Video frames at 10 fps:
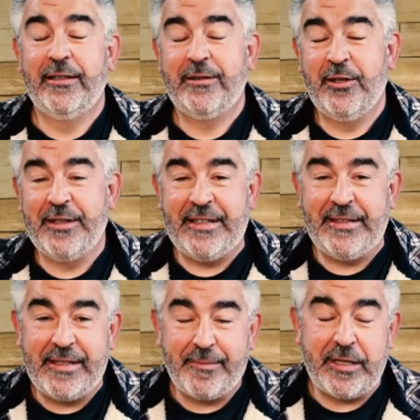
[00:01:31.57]
dans cet
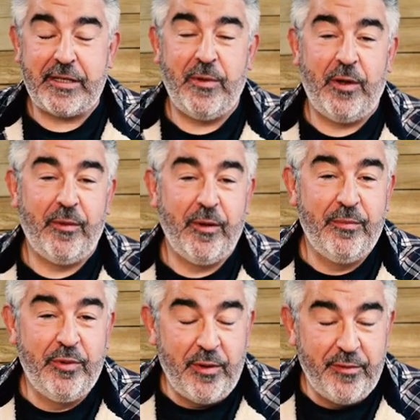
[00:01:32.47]
espace membre
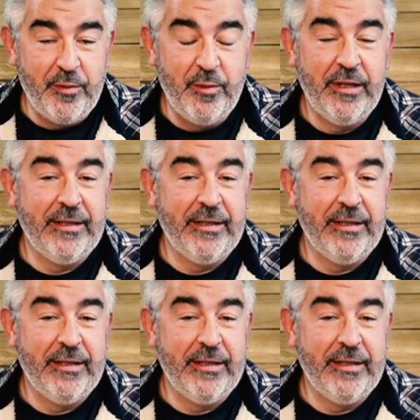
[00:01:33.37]
pour vous